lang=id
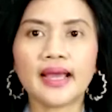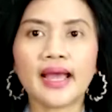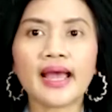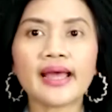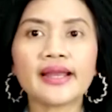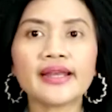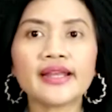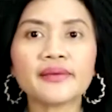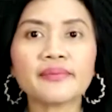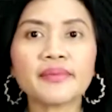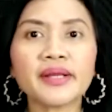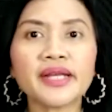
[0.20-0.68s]

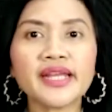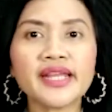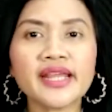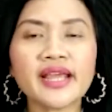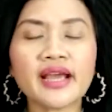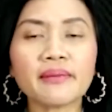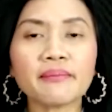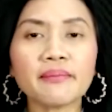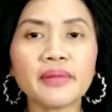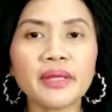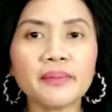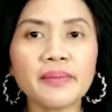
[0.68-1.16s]
Adik
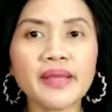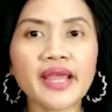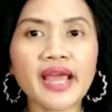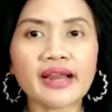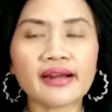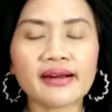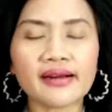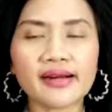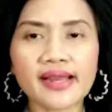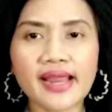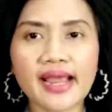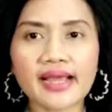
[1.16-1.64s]
mendiang Bibi
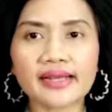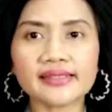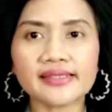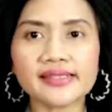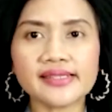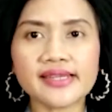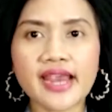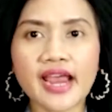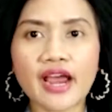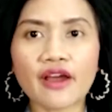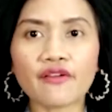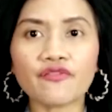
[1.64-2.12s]

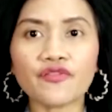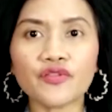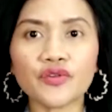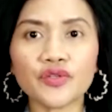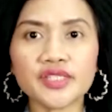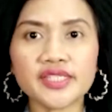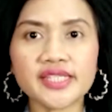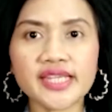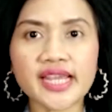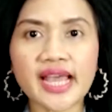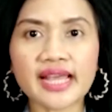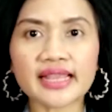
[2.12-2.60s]
Andriansyah
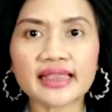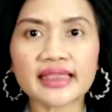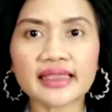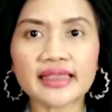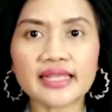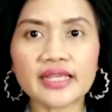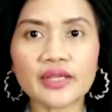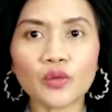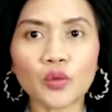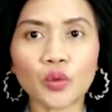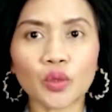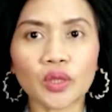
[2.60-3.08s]

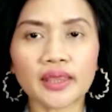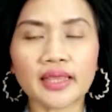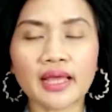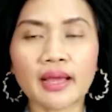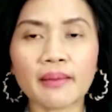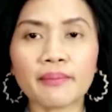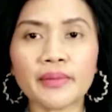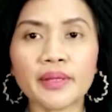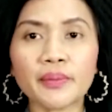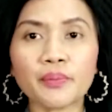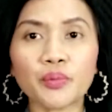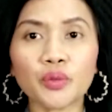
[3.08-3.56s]
Fujianti
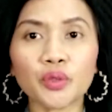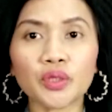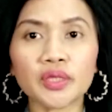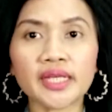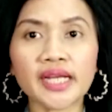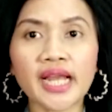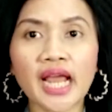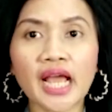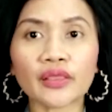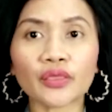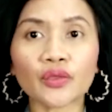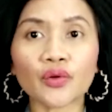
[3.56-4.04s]
Utami
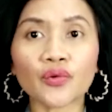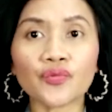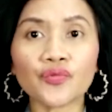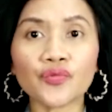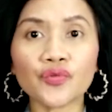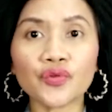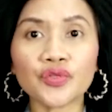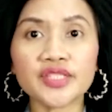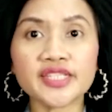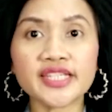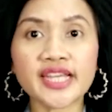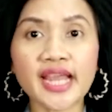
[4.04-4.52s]
Putri atau
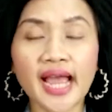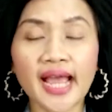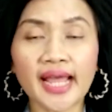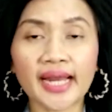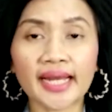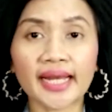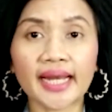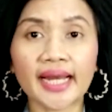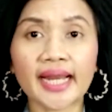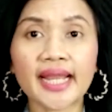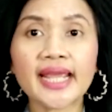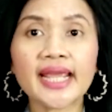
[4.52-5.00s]

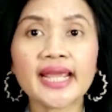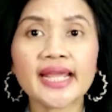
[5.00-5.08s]
Fujian